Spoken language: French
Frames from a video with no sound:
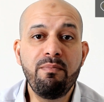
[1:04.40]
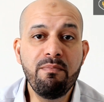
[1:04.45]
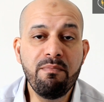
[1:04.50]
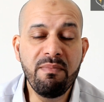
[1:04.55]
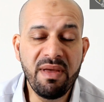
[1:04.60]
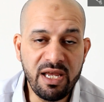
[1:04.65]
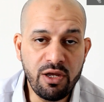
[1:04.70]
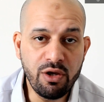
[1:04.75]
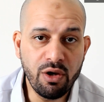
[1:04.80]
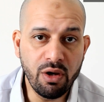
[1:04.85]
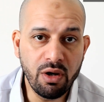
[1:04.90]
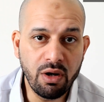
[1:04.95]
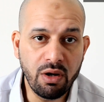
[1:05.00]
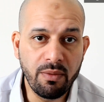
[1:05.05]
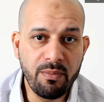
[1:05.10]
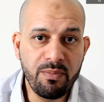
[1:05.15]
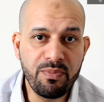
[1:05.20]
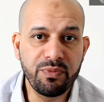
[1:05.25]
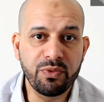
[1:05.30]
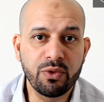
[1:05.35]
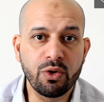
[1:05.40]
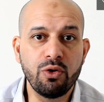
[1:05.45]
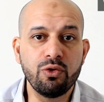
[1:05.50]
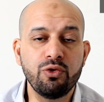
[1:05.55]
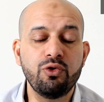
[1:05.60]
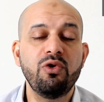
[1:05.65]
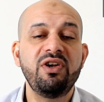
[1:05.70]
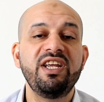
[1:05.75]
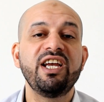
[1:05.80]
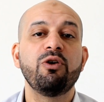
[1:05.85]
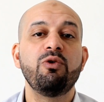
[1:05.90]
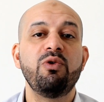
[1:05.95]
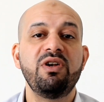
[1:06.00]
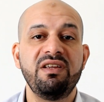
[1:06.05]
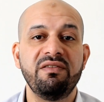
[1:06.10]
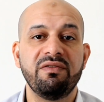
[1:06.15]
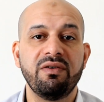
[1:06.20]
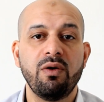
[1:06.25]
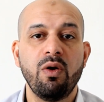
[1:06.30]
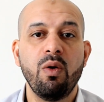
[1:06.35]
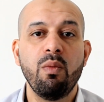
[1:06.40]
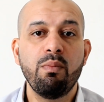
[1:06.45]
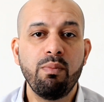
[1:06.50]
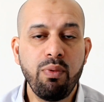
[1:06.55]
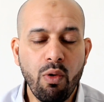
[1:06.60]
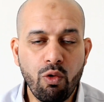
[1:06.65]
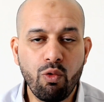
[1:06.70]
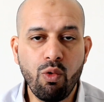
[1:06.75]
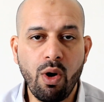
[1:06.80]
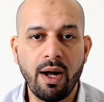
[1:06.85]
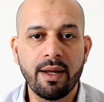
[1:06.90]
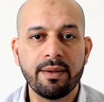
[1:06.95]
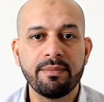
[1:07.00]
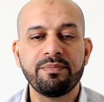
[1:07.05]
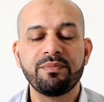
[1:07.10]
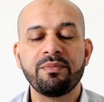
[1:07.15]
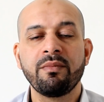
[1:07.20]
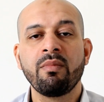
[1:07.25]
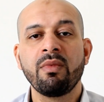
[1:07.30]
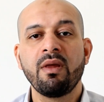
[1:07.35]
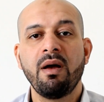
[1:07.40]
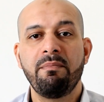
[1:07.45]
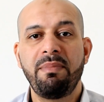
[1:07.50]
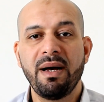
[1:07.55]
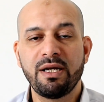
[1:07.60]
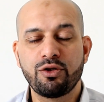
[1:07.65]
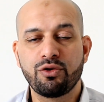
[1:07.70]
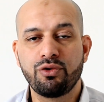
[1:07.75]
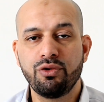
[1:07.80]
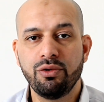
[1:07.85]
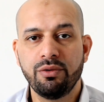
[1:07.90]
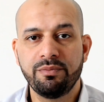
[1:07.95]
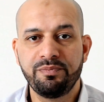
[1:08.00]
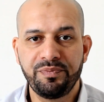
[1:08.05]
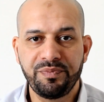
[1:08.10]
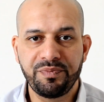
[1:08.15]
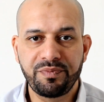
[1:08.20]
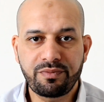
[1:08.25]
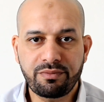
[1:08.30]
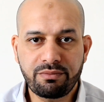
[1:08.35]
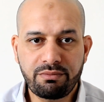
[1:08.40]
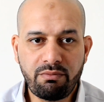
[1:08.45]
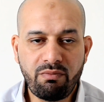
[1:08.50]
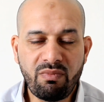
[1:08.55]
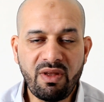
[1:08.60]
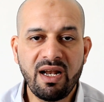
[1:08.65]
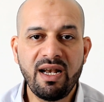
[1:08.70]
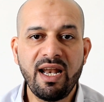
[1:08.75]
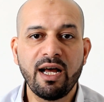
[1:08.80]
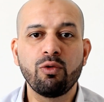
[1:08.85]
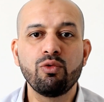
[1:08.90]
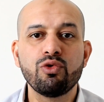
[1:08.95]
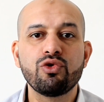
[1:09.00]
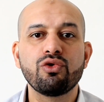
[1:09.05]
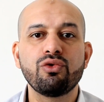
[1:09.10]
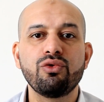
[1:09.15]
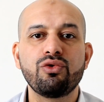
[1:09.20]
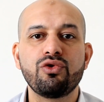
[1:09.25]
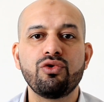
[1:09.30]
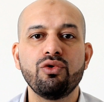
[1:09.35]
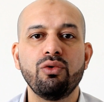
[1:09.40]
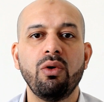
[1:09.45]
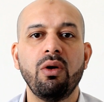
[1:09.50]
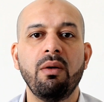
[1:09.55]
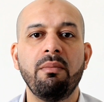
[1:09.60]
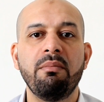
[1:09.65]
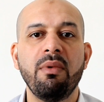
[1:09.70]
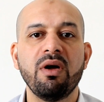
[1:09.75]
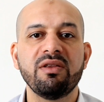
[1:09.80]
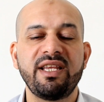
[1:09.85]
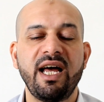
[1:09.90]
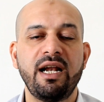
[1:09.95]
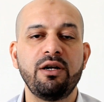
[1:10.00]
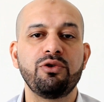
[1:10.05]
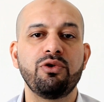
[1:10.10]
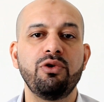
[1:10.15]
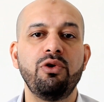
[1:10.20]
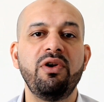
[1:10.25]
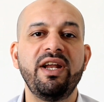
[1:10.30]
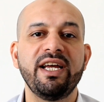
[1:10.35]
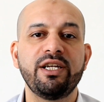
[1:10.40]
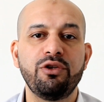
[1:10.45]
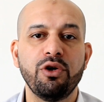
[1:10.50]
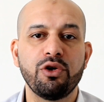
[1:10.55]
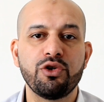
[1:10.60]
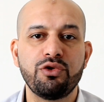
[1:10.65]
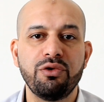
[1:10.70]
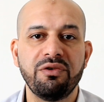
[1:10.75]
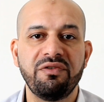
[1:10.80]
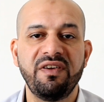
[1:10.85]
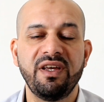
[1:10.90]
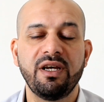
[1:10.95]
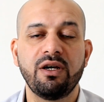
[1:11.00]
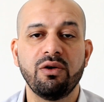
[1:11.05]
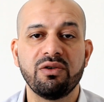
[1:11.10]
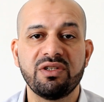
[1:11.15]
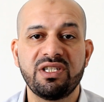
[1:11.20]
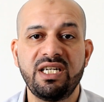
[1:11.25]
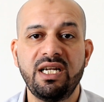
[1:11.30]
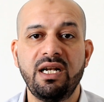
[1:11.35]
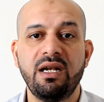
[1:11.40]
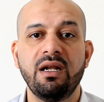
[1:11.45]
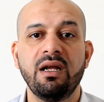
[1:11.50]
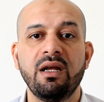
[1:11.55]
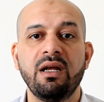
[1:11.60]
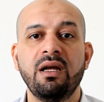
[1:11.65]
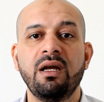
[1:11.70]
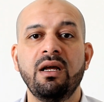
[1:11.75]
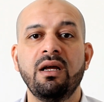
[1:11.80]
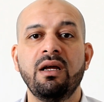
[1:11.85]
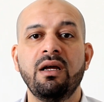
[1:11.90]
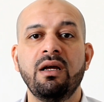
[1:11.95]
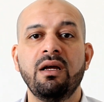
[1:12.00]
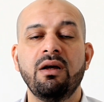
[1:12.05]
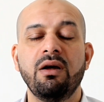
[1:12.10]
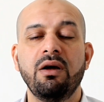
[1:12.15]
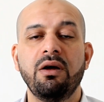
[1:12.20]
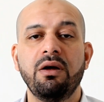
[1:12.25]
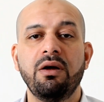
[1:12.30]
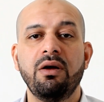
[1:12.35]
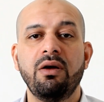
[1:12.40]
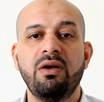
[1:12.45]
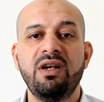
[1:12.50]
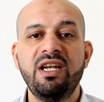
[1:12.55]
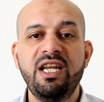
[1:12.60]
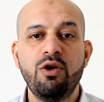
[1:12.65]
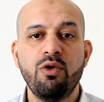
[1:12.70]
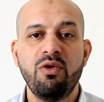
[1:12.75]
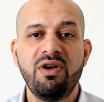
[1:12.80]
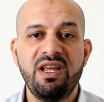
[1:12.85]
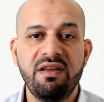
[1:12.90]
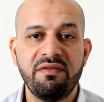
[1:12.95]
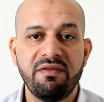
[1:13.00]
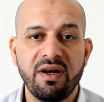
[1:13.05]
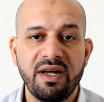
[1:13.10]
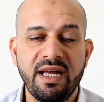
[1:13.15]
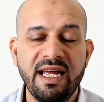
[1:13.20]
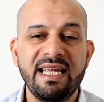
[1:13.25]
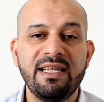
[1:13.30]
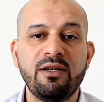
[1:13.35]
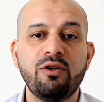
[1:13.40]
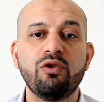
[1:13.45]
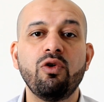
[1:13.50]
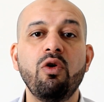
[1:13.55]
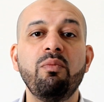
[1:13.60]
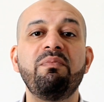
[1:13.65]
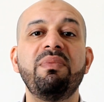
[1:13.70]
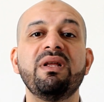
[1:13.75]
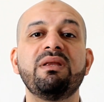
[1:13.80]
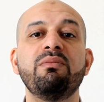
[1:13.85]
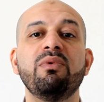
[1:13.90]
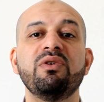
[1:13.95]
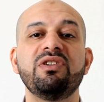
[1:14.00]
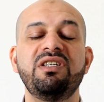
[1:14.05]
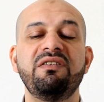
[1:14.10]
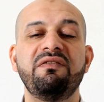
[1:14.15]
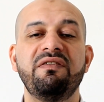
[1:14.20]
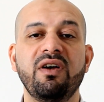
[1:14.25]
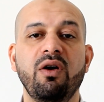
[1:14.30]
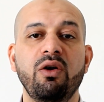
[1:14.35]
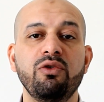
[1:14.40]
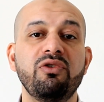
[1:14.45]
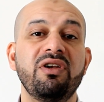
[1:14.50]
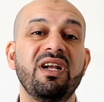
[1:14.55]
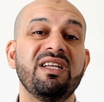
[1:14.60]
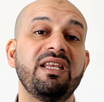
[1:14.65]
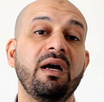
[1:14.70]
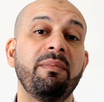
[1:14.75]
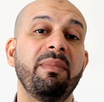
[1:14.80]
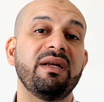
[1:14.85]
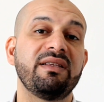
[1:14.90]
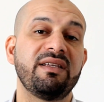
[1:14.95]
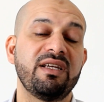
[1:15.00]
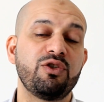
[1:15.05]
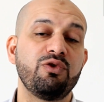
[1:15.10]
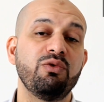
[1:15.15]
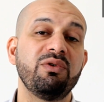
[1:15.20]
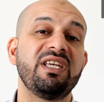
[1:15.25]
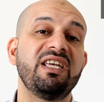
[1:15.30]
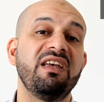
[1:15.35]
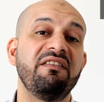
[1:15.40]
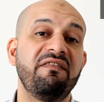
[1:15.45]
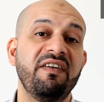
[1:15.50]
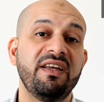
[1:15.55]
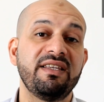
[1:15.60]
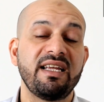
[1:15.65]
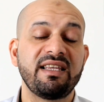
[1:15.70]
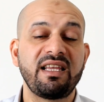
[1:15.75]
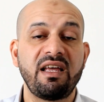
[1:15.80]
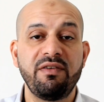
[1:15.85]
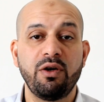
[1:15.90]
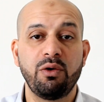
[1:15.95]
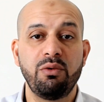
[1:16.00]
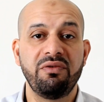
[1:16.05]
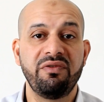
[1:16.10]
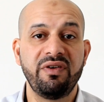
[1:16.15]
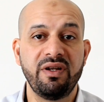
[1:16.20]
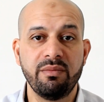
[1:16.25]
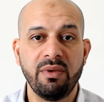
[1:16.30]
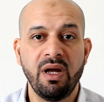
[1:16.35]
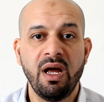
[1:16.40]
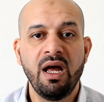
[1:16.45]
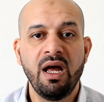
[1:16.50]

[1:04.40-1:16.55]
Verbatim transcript: meilleur de lire le livre. Pourquoi Parce que la construction mentale que le lecteur se fait quand il euh, lit le livre est complètement différente de l'interprétation qui est faite à travers le film.